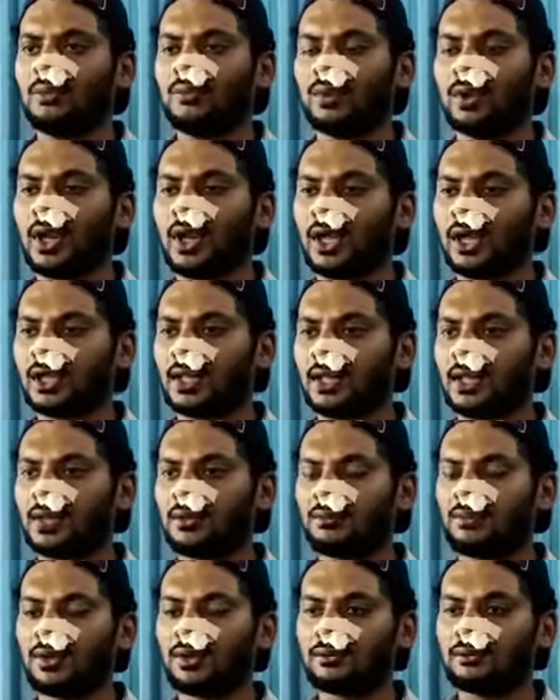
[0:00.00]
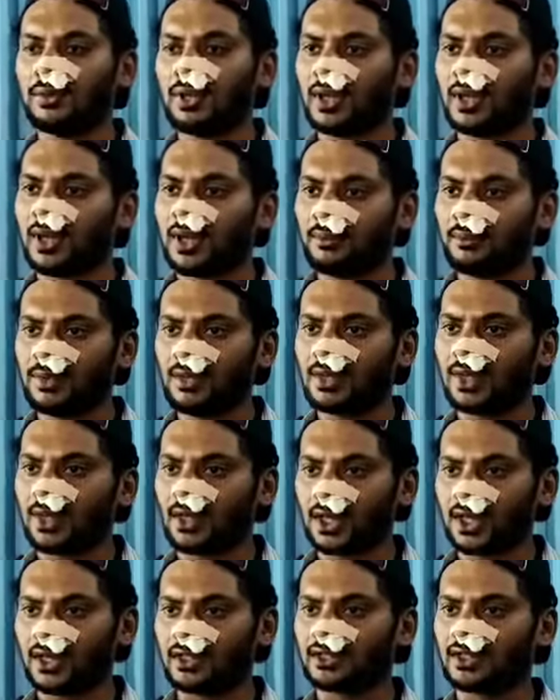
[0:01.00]
बुला के बहुत बेरहमी
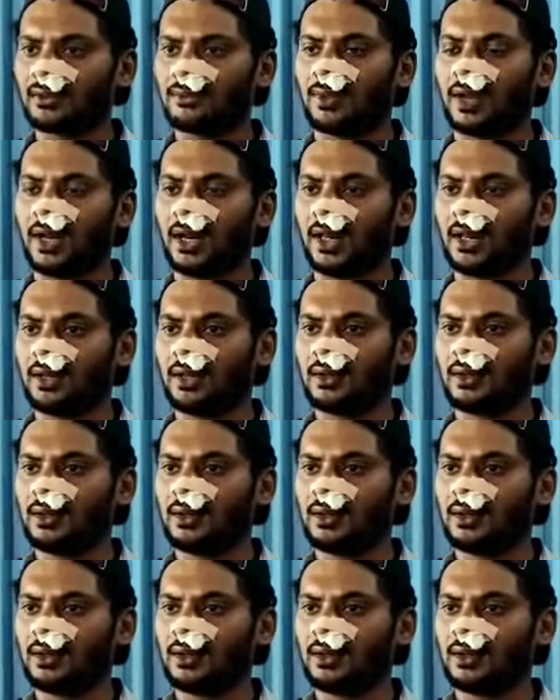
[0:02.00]
तरीके से मारे